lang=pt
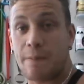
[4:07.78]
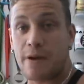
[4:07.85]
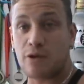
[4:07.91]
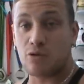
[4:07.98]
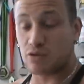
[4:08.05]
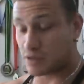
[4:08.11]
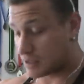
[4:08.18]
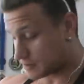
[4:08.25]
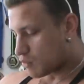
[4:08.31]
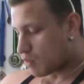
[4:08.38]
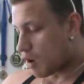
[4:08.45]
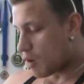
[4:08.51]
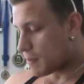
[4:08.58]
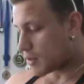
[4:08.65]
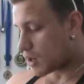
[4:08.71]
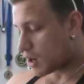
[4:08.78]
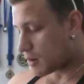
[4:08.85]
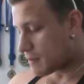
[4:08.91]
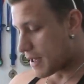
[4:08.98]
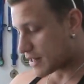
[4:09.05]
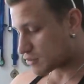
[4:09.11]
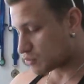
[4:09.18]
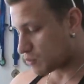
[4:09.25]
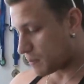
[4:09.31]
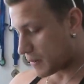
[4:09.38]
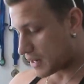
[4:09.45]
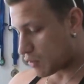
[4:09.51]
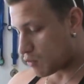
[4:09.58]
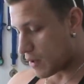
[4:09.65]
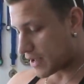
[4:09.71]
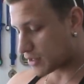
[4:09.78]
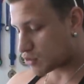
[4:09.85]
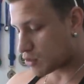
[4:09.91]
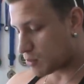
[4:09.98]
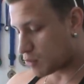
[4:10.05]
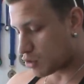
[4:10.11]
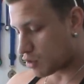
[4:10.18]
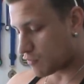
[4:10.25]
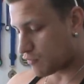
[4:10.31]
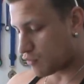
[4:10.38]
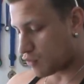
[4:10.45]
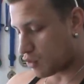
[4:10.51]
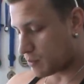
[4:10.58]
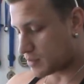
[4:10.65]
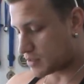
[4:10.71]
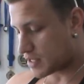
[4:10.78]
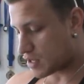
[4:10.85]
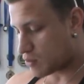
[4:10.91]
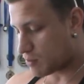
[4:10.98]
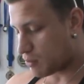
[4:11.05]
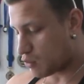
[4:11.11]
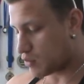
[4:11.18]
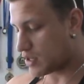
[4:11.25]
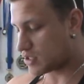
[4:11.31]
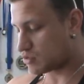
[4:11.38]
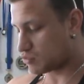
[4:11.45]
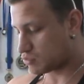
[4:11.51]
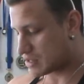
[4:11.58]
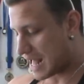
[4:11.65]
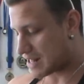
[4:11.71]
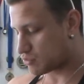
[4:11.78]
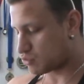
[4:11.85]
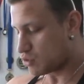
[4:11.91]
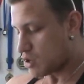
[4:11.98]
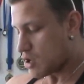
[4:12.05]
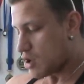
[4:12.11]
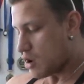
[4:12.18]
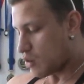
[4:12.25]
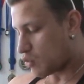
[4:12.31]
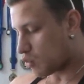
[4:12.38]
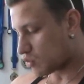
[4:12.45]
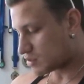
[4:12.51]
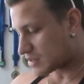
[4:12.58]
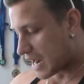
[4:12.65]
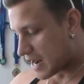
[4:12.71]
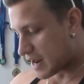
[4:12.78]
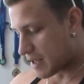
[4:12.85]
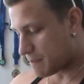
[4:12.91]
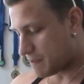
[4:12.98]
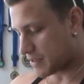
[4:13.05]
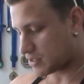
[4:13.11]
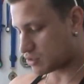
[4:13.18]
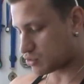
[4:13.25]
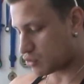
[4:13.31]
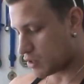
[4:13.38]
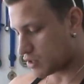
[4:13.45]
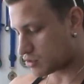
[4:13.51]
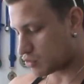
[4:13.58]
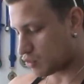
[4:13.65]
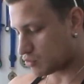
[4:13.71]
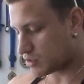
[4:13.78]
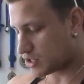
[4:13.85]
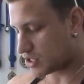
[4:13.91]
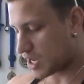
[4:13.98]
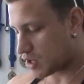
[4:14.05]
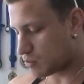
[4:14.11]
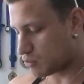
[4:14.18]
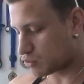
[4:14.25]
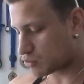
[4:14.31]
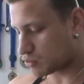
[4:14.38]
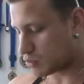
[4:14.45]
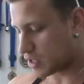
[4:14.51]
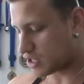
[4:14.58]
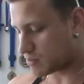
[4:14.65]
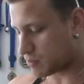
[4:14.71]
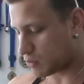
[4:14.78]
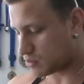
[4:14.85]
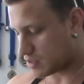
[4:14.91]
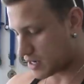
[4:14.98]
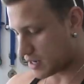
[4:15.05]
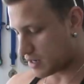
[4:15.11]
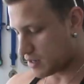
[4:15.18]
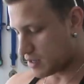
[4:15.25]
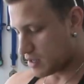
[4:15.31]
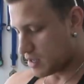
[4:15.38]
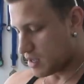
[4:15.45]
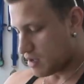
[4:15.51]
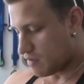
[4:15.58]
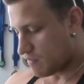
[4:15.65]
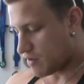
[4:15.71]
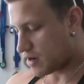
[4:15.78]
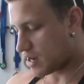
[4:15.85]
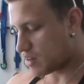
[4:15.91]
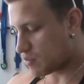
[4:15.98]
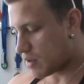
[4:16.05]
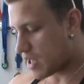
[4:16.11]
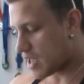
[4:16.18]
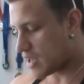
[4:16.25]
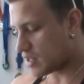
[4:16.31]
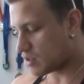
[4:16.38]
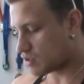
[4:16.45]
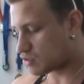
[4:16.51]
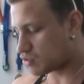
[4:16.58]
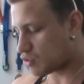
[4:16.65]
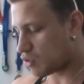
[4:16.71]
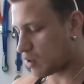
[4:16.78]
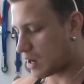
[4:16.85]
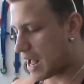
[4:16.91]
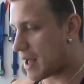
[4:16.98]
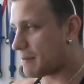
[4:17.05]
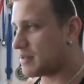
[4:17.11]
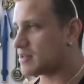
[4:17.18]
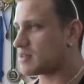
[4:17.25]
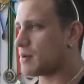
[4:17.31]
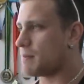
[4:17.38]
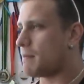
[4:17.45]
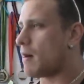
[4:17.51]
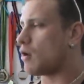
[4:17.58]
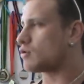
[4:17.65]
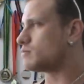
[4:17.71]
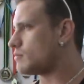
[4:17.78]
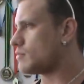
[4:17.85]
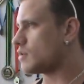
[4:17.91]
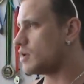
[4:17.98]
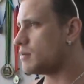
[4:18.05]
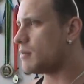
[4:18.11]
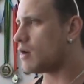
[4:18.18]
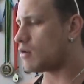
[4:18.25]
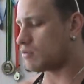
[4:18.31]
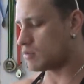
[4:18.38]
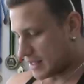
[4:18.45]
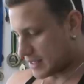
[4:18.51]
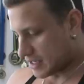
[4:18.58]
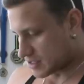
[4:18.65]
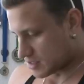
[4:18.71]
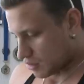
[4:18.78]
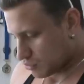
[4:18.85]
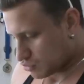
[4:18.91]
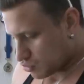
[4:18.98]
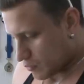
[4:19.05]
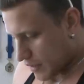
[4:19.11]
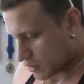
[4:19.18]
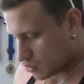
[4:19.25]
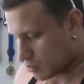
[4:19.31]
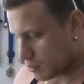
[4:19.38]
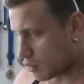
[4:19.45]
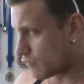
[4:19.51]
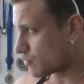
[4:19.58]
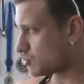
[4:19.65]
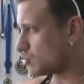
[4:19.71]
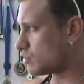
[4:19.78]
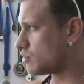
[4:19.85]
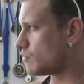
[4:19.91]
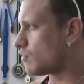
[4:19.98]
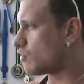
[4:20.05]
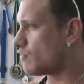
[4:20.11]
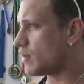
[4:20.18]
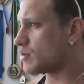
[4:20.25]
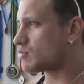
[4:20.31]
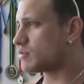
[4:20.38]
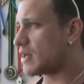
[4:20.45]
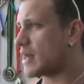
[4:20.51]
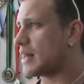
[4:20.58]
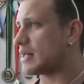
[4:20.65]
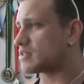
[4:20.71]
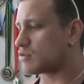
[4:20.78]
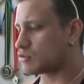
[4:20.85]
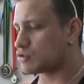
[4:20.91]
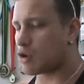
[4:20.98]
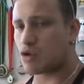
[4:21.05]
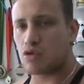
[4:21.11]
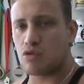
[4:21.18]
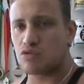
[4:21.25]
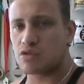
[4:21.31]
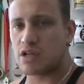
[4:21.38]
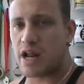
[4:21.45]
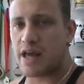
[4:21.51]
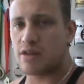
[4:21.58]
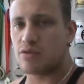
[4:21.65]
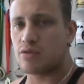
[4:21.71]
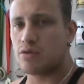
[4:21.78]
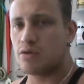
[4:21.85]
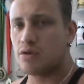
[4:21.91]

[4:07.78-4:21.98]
pergunta. Qual o melhor método para um ectomorfo obter um bom resultado? Contar repetições ou deixar o músculo responder? Fernando Henrique de Sorocaba, em São Paulo. Irmão, a questão de um ectomorfo desenvolver não tem relação só com o treino.